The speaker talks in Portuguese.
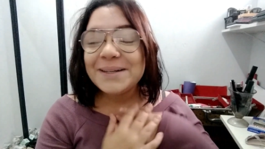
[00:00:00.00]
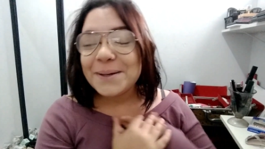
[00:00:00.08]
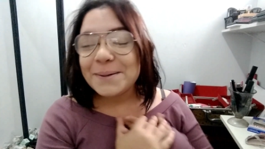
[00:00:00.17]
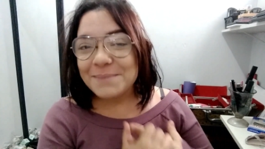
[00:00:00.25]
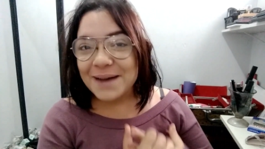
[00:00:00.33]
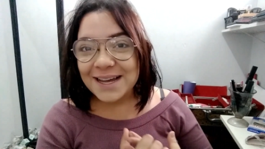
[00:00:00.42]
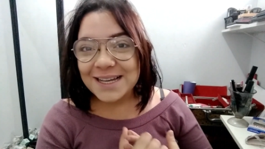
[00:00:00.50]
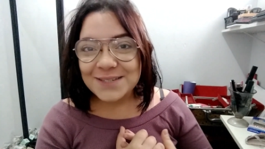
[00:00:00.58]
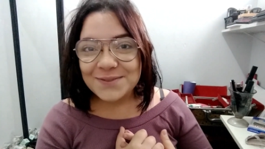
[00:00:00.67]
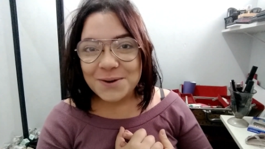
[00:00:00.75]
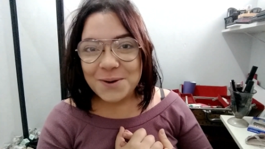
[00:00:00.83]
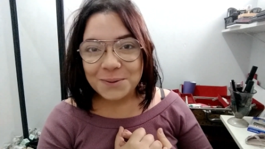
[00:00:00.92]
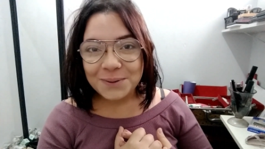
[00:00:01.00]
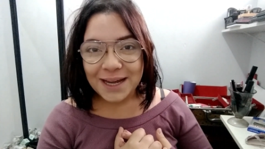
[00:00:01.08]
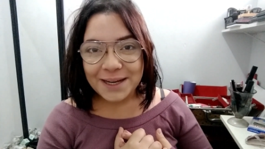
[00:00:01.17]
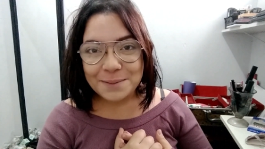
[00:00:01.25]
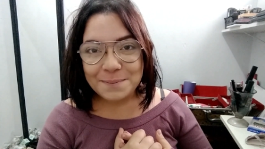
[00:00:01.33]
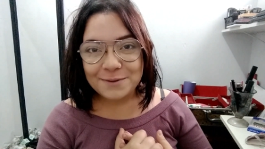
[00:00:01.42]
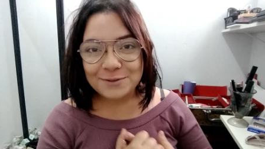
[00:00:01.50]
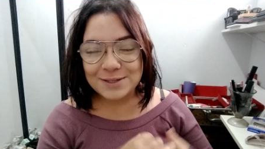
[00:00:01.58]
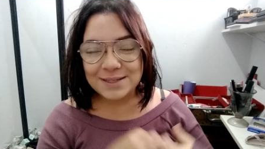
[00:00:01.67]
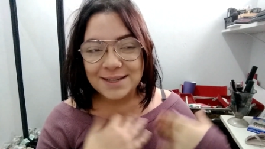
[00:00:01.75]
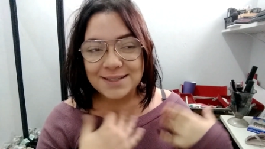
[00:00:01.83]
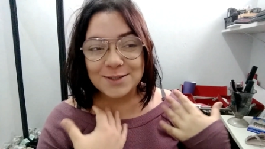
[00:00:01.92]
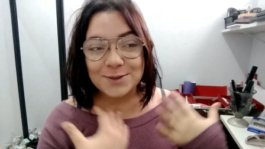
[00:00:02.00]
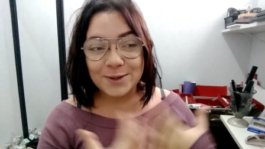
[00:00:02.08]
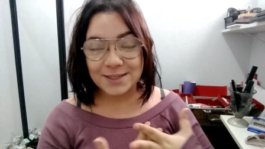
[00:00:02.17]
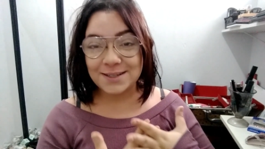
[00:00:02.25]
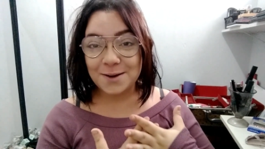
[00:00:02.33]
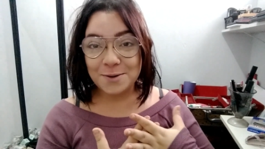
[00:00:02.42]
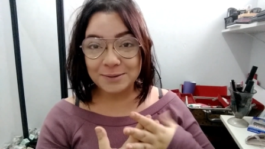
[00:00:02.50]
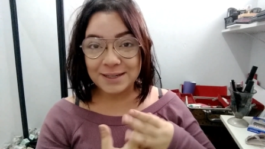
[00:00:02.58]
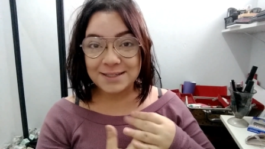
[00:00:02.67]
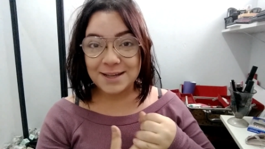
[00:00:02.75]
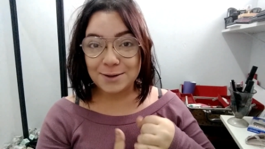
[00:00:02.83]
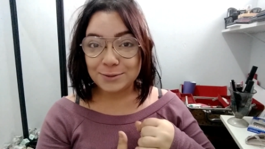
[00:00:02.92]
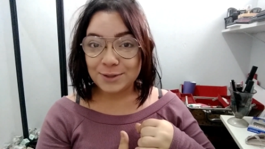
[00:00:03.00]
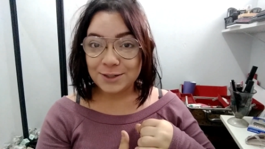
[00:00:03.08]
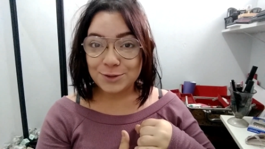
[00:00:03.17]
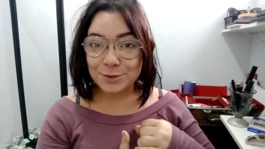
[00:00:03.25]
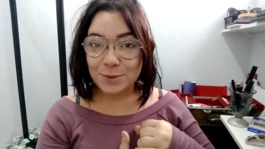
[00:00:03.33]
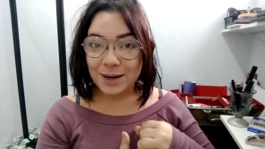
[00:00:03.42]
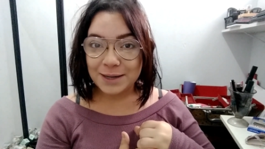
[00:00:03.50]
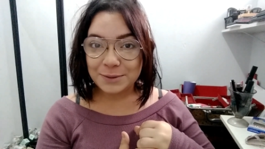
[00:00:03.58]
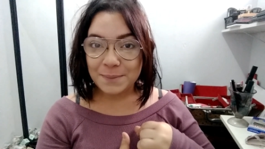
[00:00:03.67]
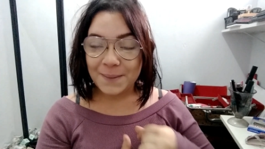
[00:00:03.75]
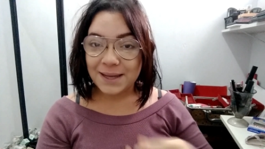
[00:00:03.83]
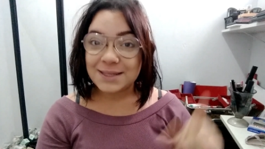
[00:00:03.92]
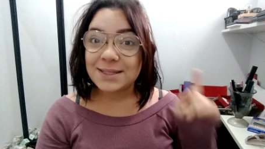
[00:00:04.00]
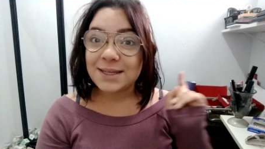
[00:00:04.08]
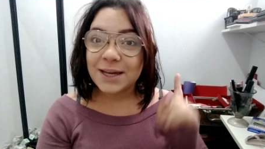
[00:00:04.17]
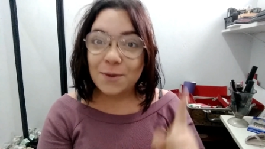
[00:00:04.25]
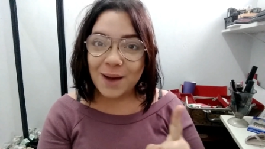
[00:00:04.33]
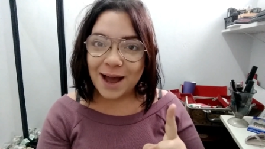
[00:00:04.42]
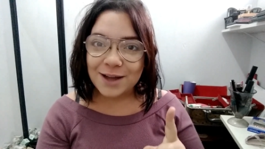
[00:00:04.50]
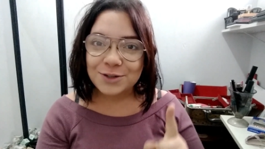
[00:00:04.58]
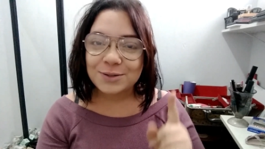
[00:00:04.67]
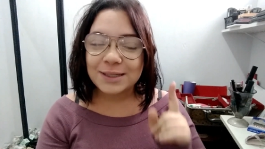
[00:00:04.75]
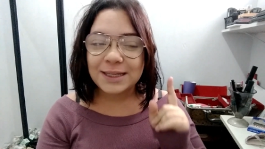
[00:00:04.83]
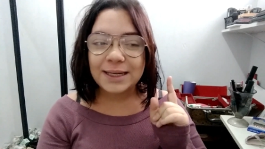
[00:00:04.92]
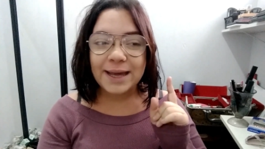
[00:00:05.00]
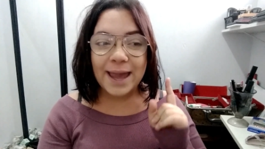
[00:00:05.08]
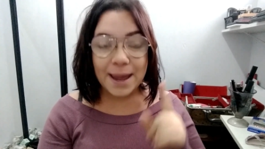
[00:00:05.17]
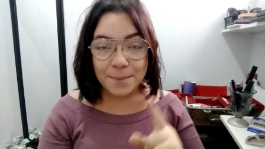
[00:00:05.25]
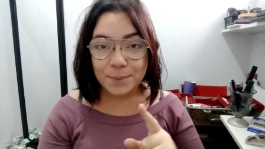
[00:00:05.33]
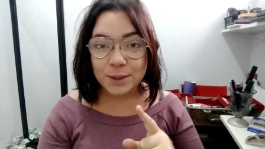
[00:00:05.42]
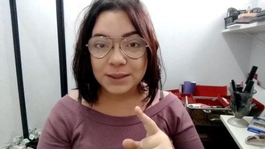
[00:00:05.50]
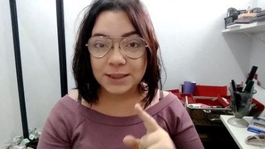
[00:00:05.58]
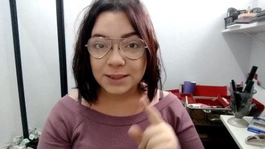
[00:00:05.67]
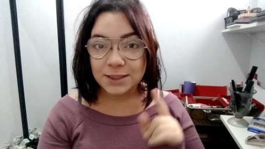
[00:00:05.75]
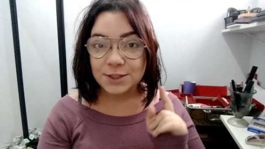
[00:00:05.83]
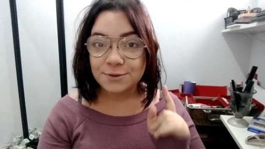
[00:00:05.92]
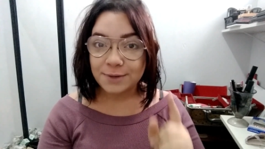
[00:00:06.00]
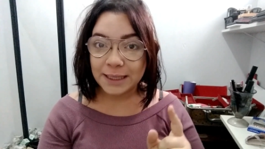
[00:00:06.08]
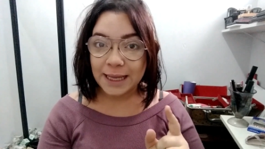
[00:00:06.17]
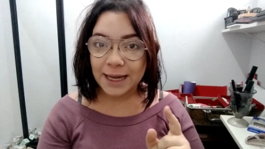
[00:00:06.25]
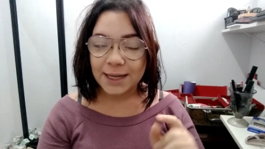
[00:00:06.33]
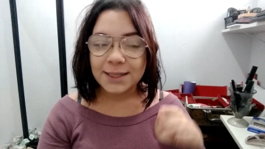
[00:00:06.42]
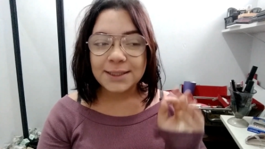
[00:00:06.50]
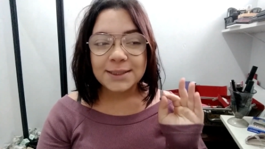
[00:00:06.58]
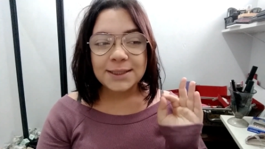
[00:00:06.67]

Mas vim contar aqui para vocês as coisas que aconteceram durante o quarto mês que eu acho que é importante falar,